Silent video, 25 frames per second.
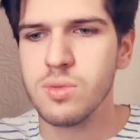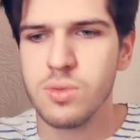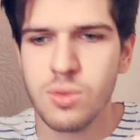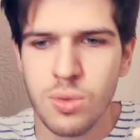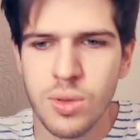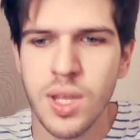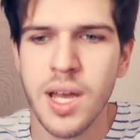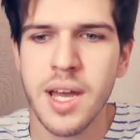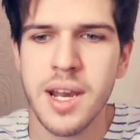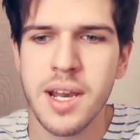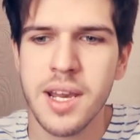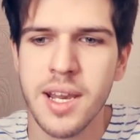
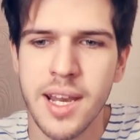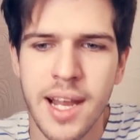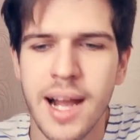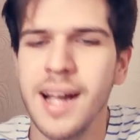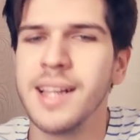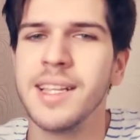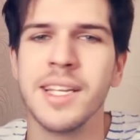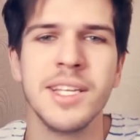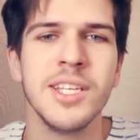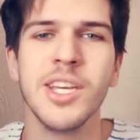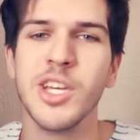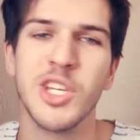туда
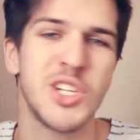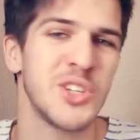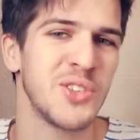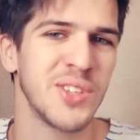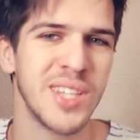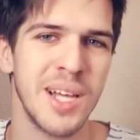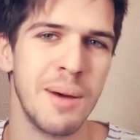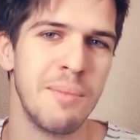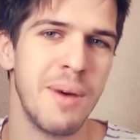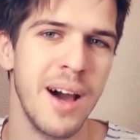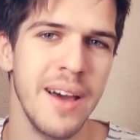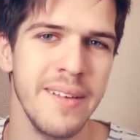реально
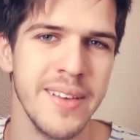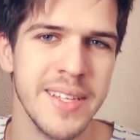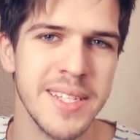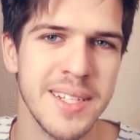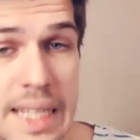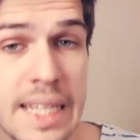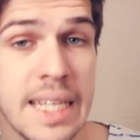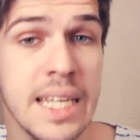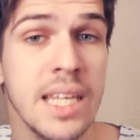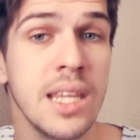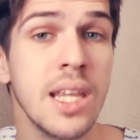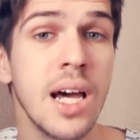нечего
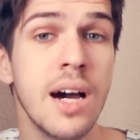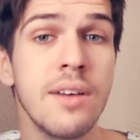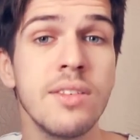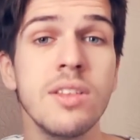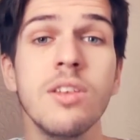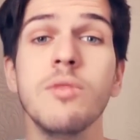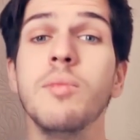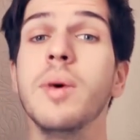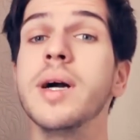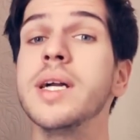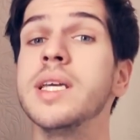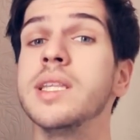добавить.
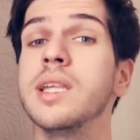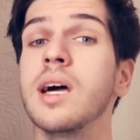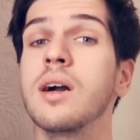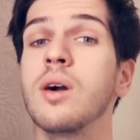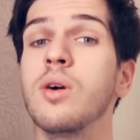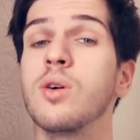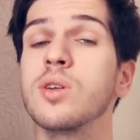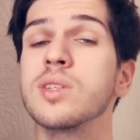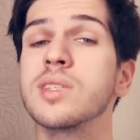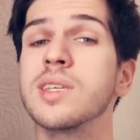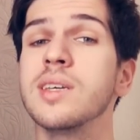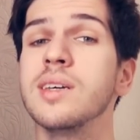Недавно в
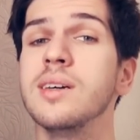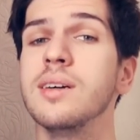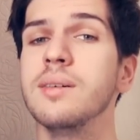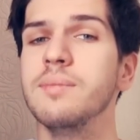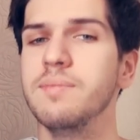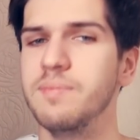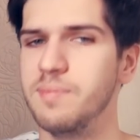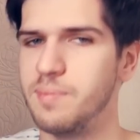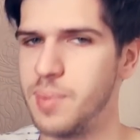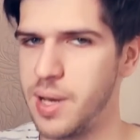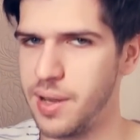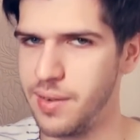
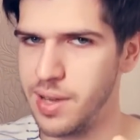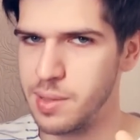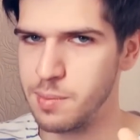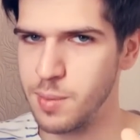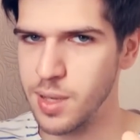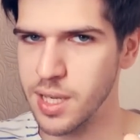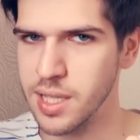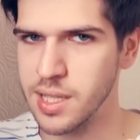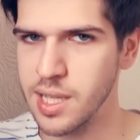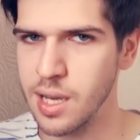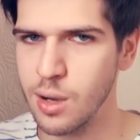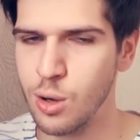Магнитогорске, привет,
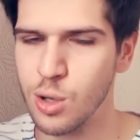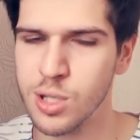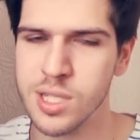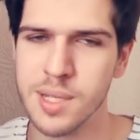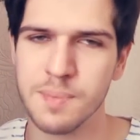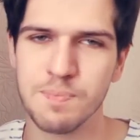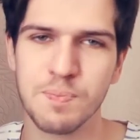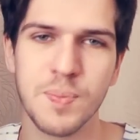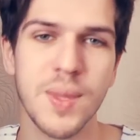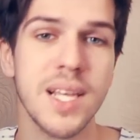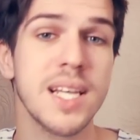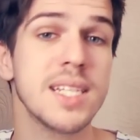
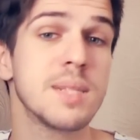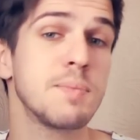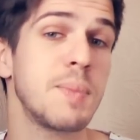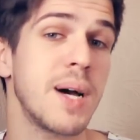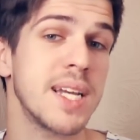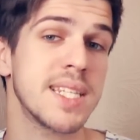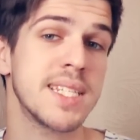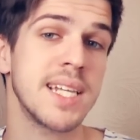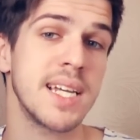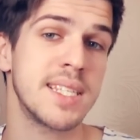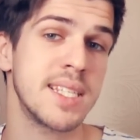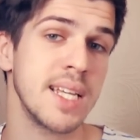Магнитогорск,
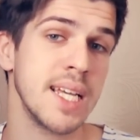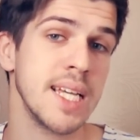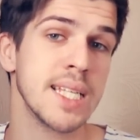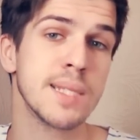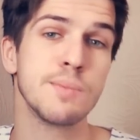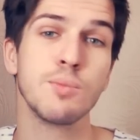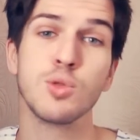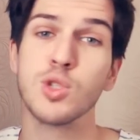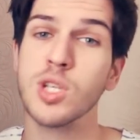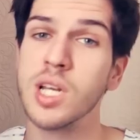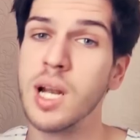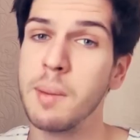спасатели
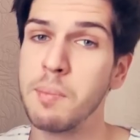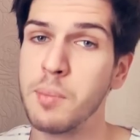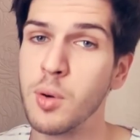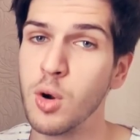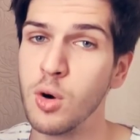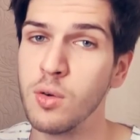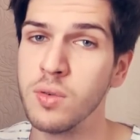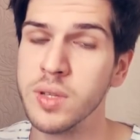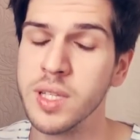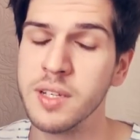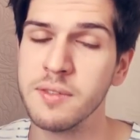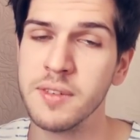из
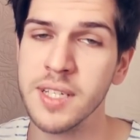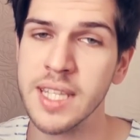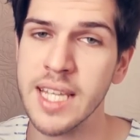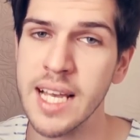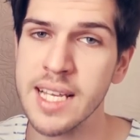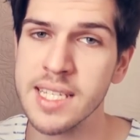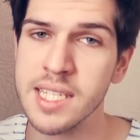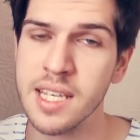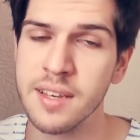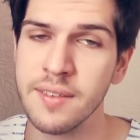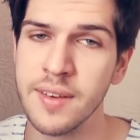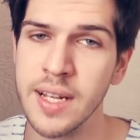мусоропровода
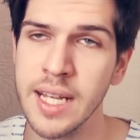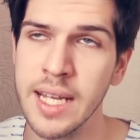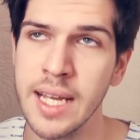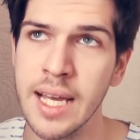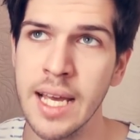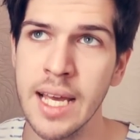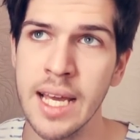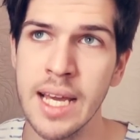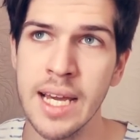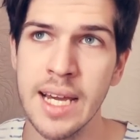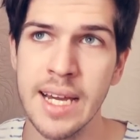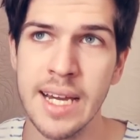
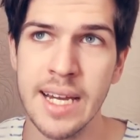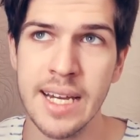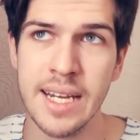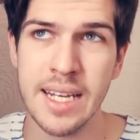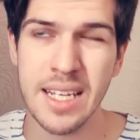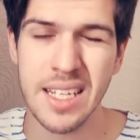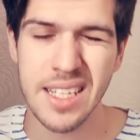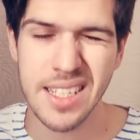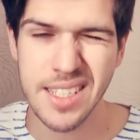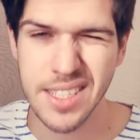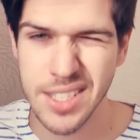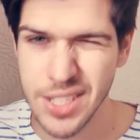вытаскивали
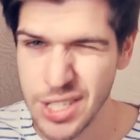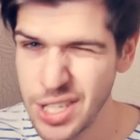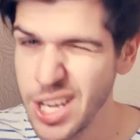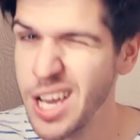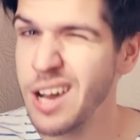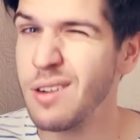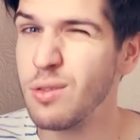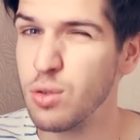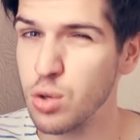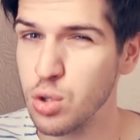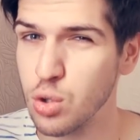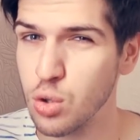
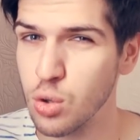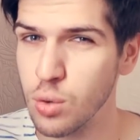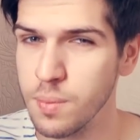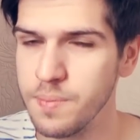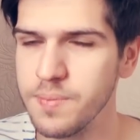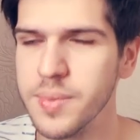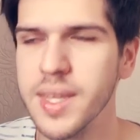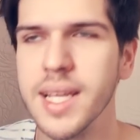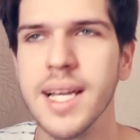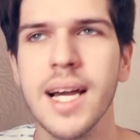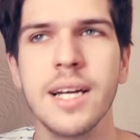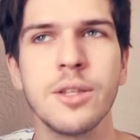девушку,
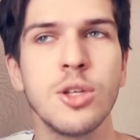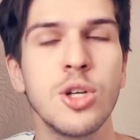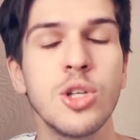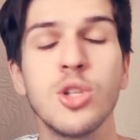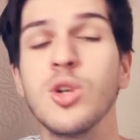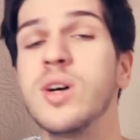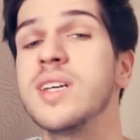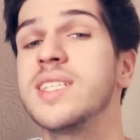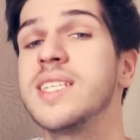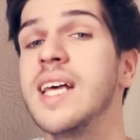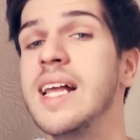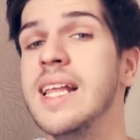которая
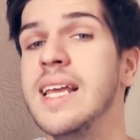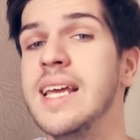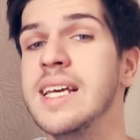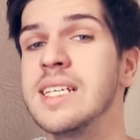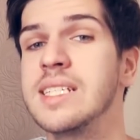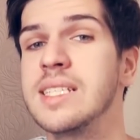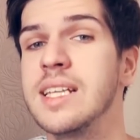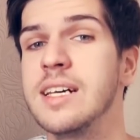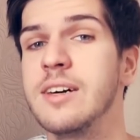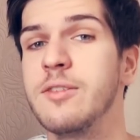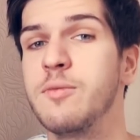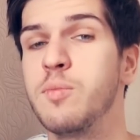туда
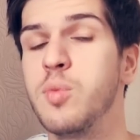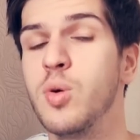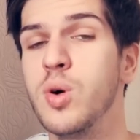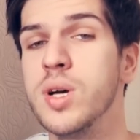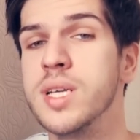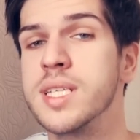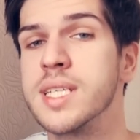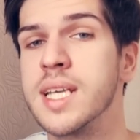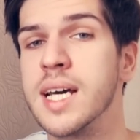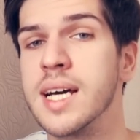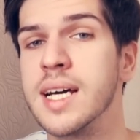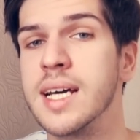залезла в
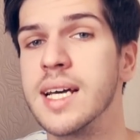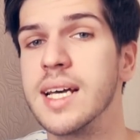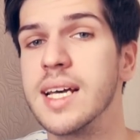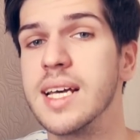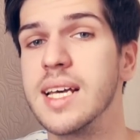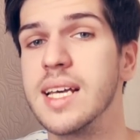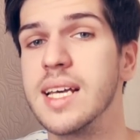поисках